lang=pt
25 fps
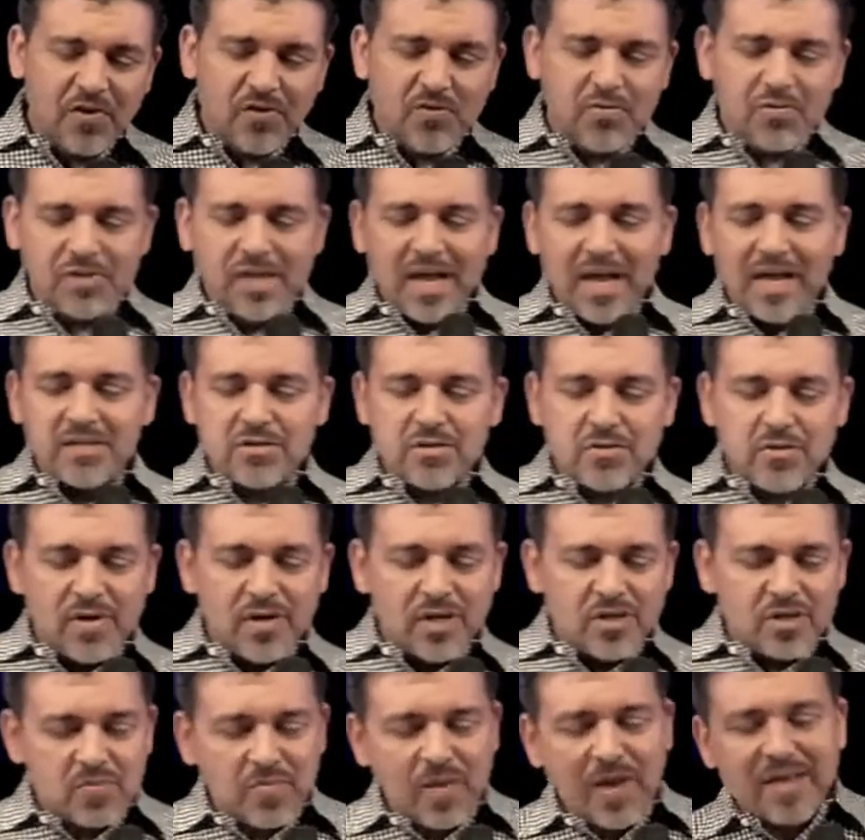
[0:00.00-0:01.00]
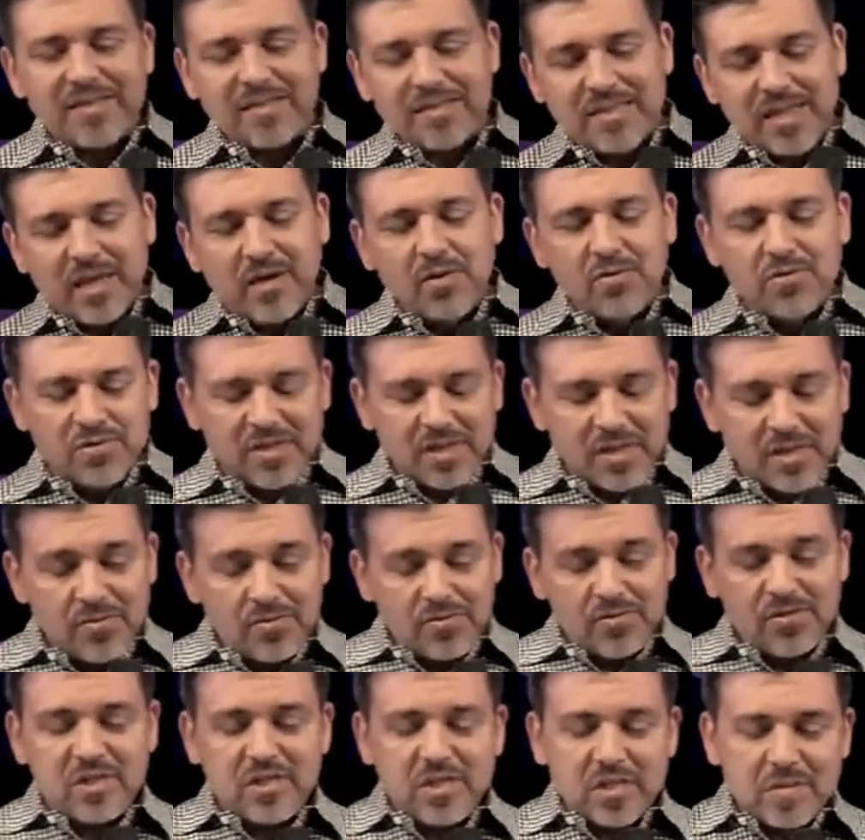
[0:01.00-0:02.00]
dificuldade com isso, mas Deus,
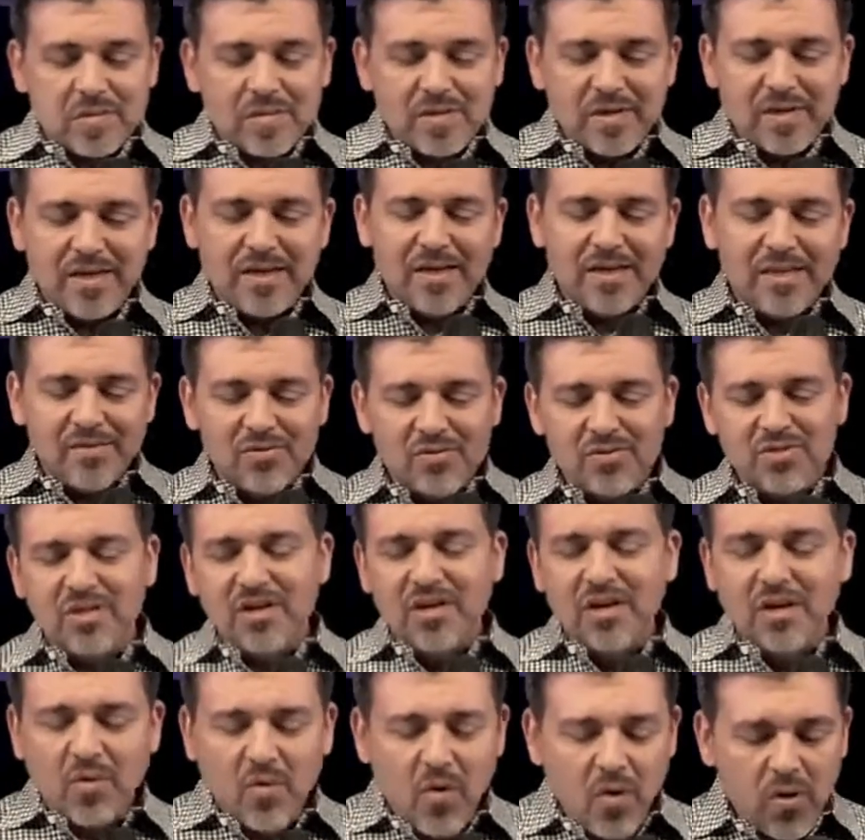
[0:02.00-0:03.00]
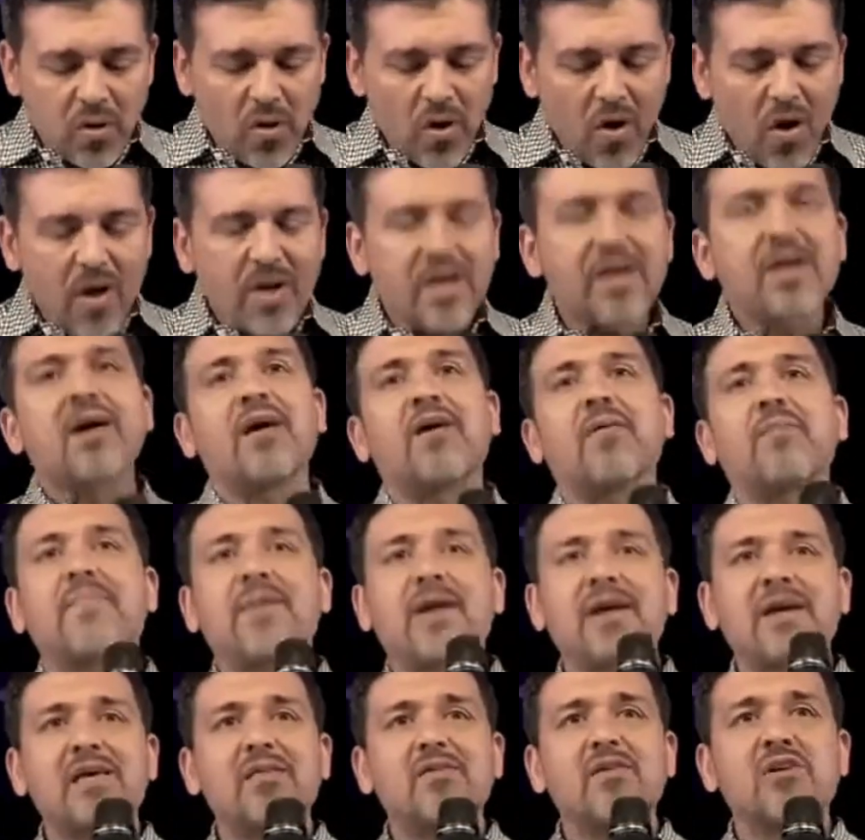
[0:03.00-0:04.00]
Ele nos, Ele nos coloca
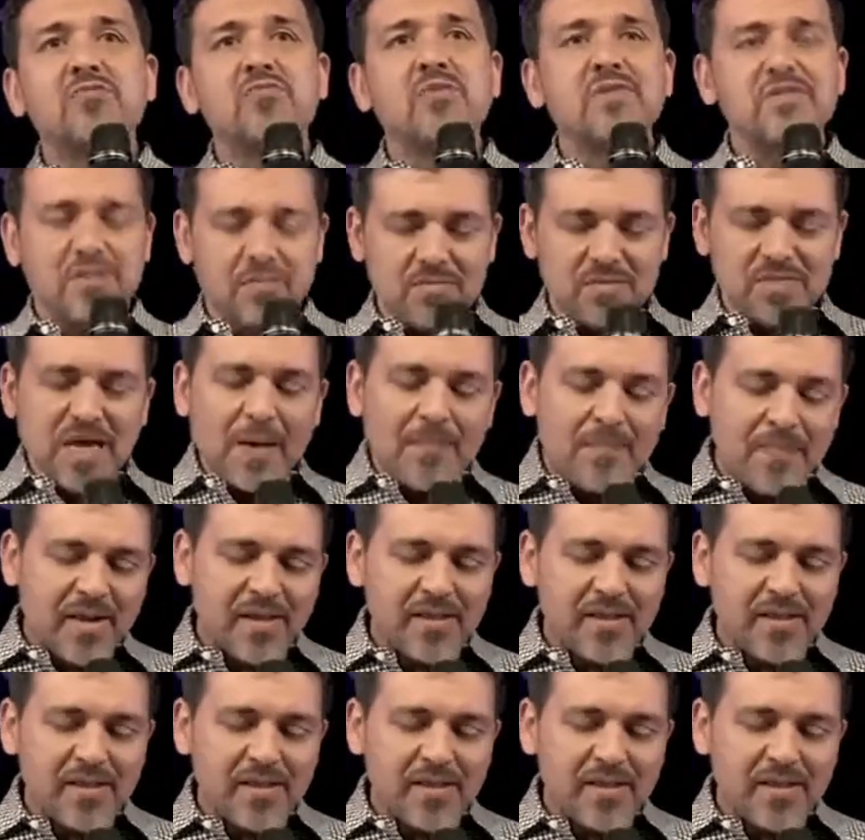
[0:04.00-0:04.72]
para que nós possamos